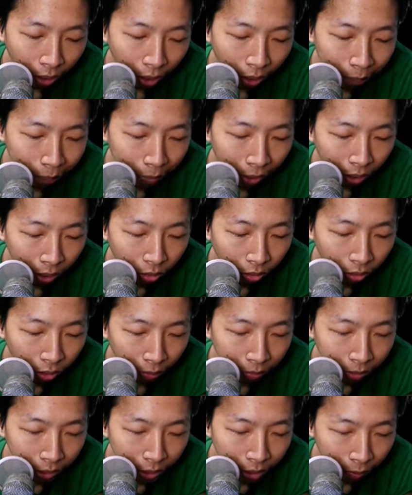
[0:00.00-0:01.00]
HP aku
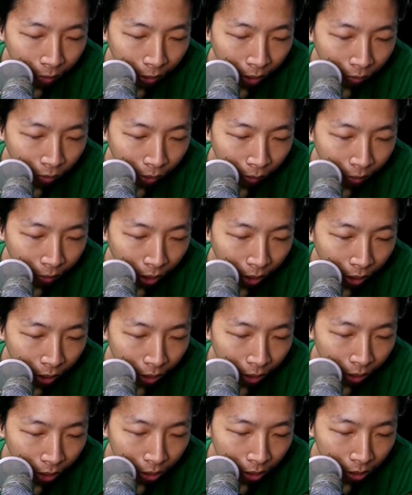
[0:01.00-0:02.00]
nggak bisa pakai
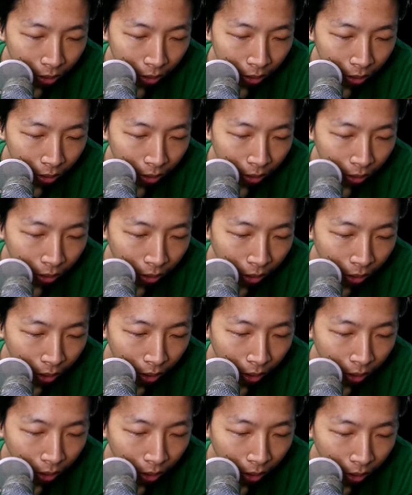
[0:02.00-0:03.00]
VPN, guys.
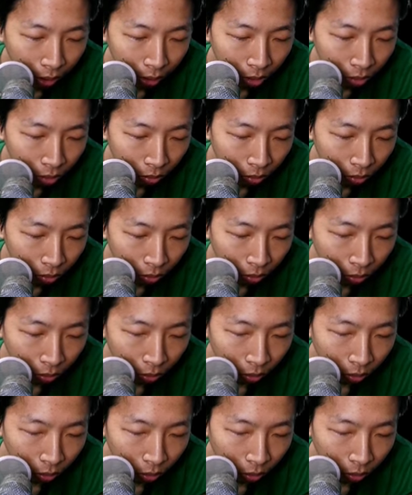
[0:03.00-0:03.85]
Ngelek dia langsung tuh.